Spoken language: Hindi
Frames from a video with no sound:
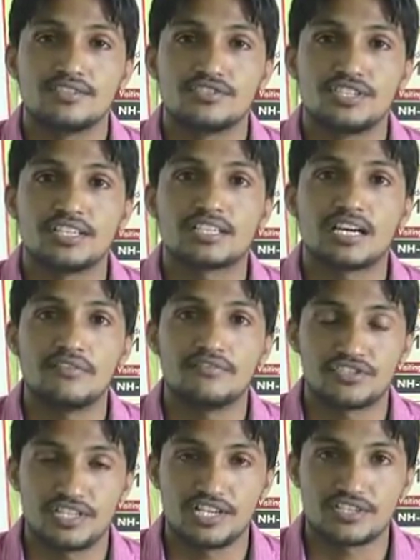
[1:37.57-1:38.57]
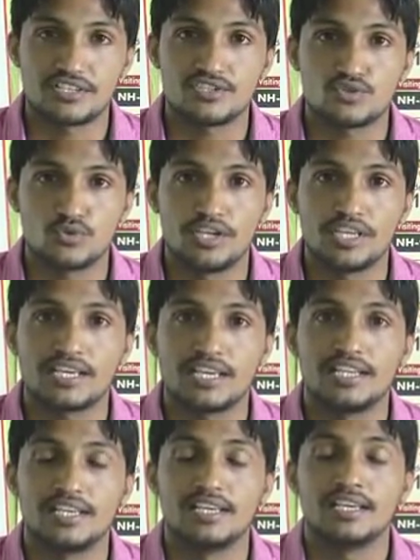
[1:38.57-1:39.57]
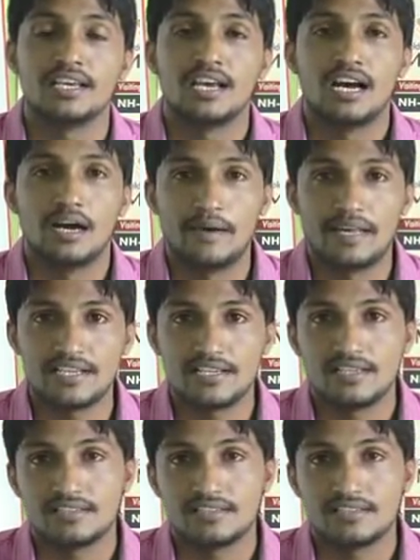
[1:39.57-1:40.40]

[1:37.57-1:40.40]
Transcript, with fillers: जिनका विश्लेषण सुनने के लिए हमारे